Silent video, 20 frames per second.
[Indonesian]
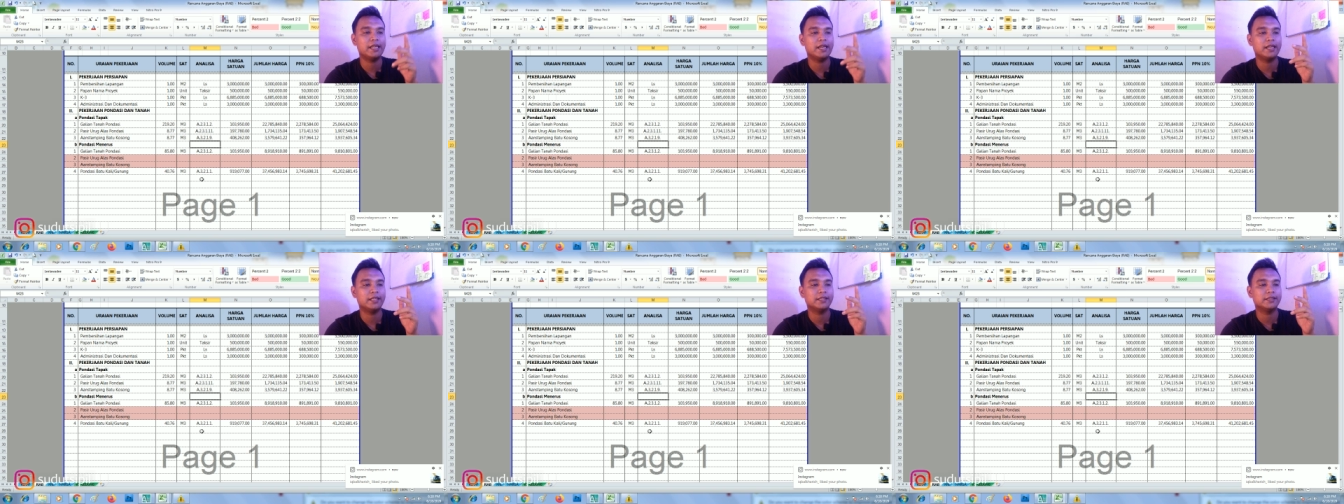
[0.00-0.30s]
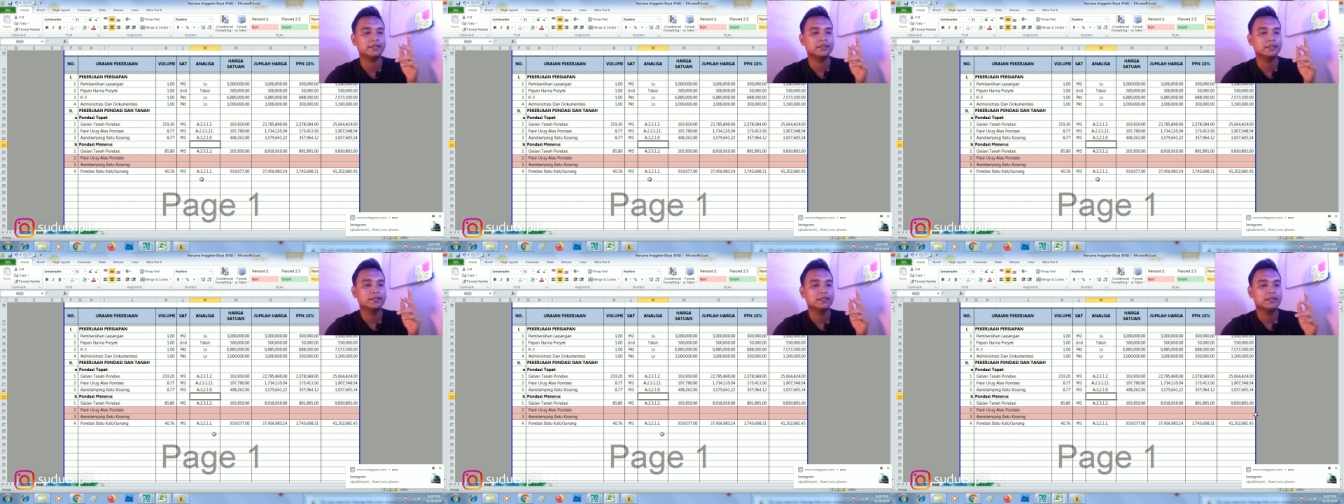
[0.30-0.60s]
yang
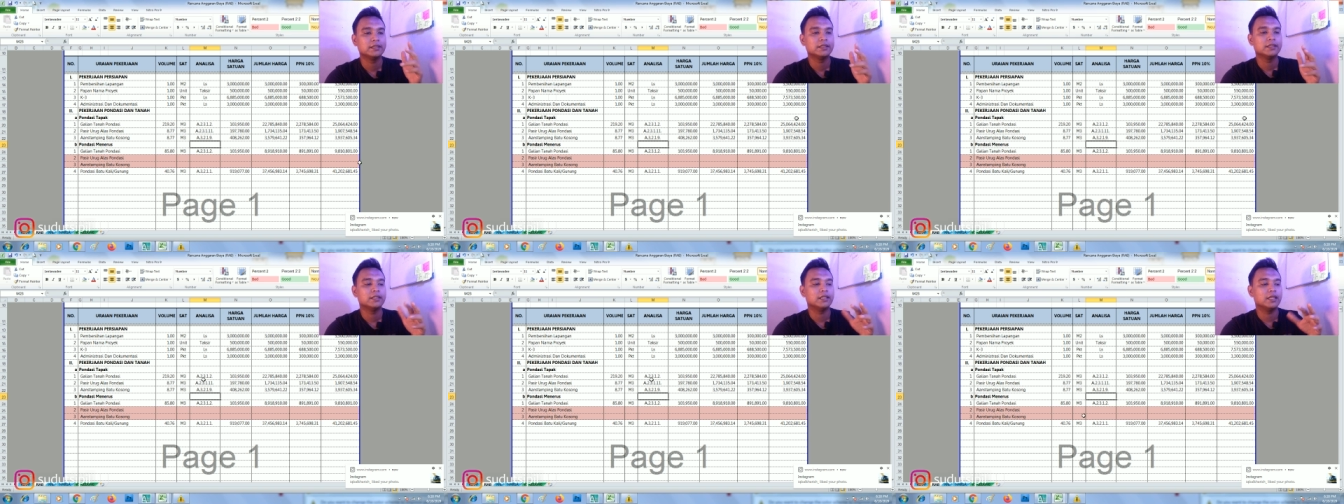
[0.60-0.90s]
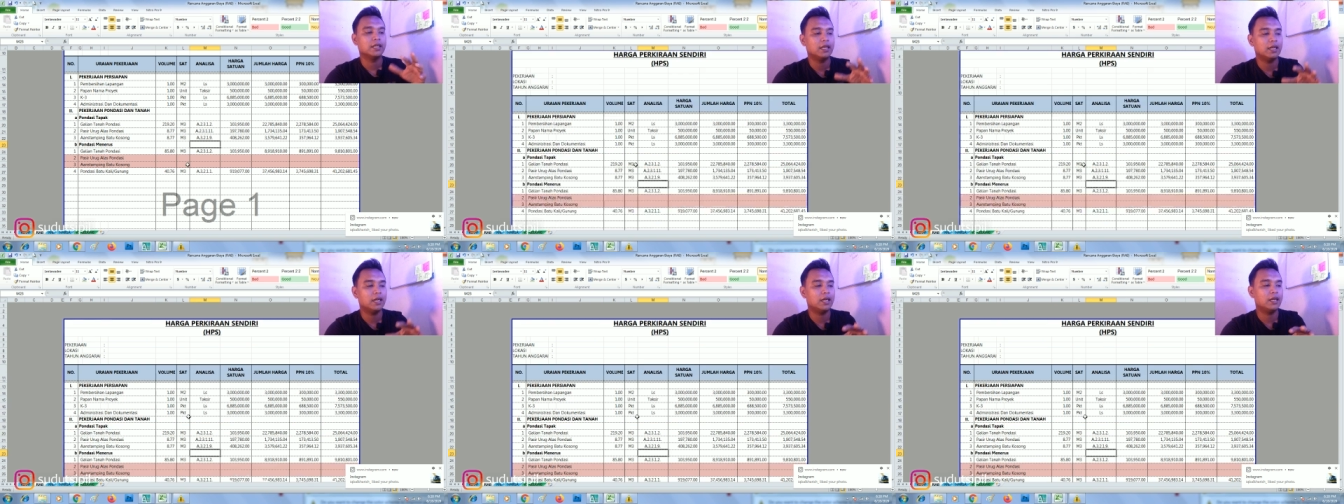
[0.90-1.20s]

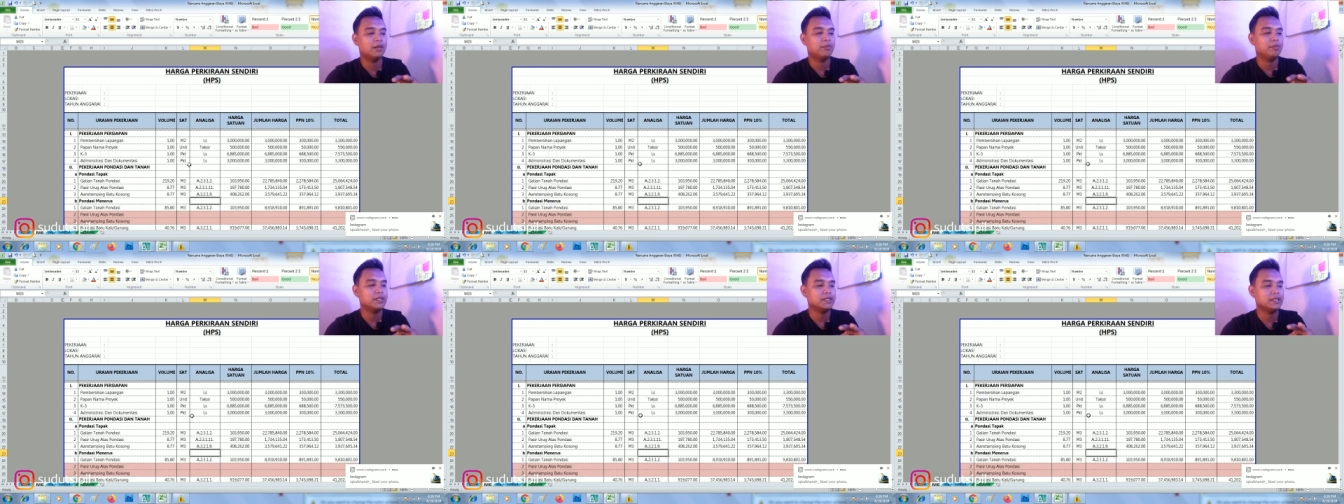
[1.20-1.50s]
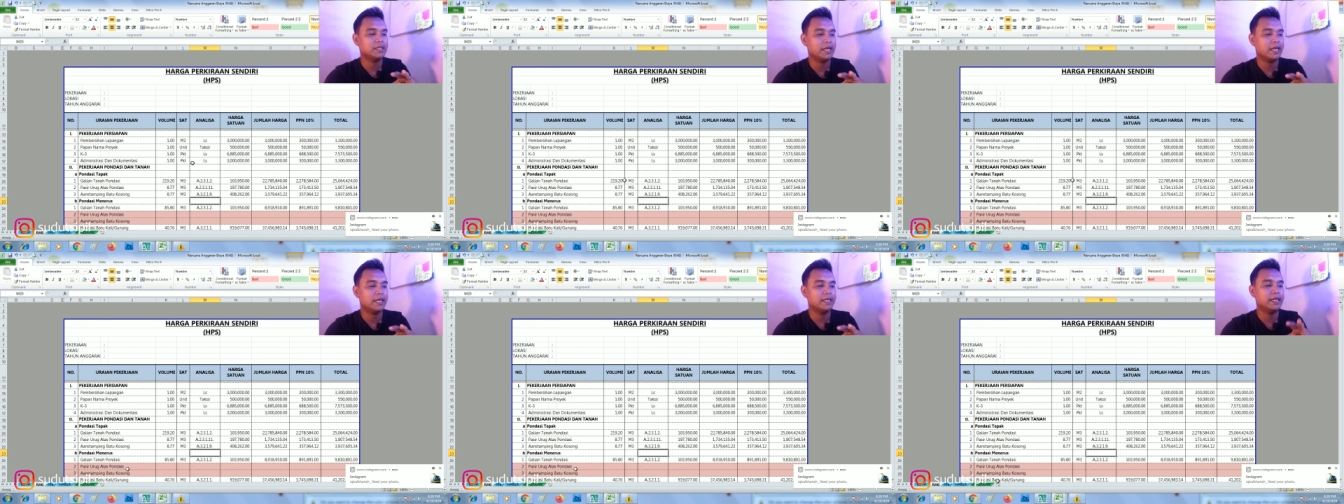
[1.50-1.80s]
uh,
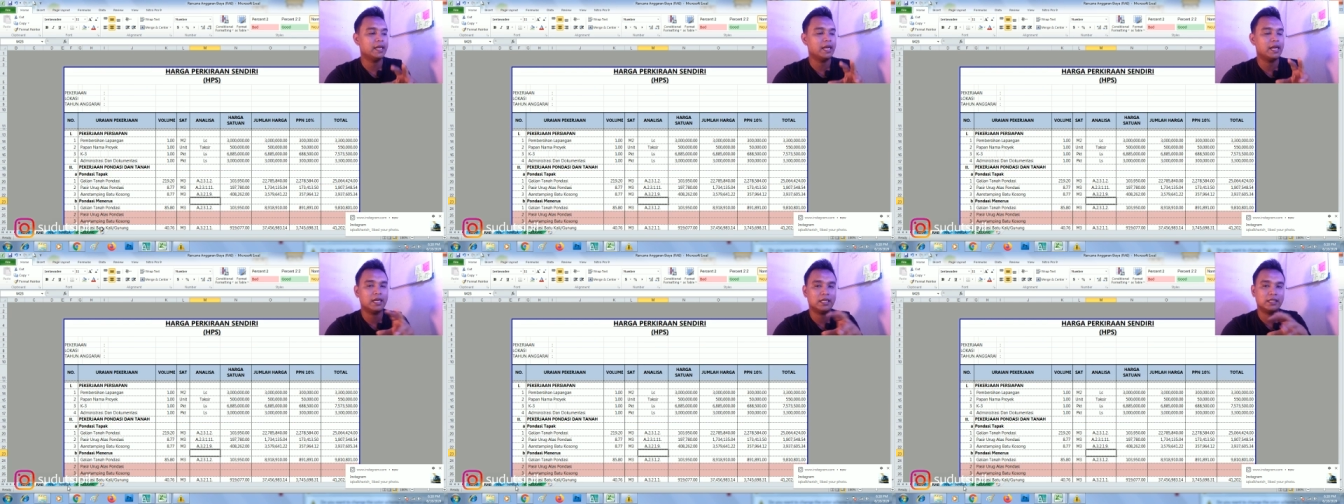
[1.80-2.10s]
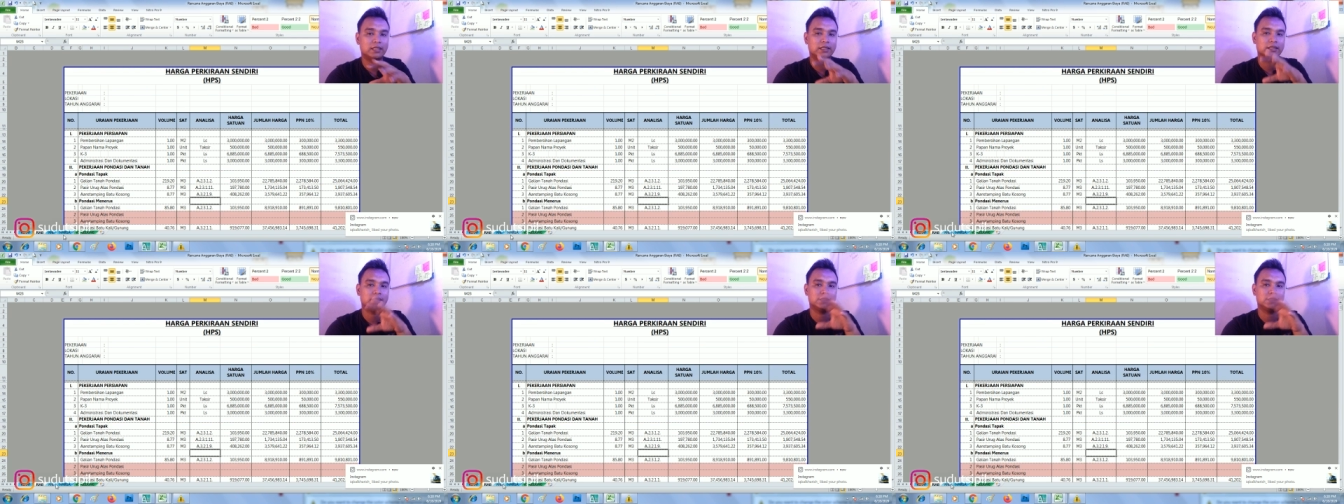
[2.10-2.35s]
masih ada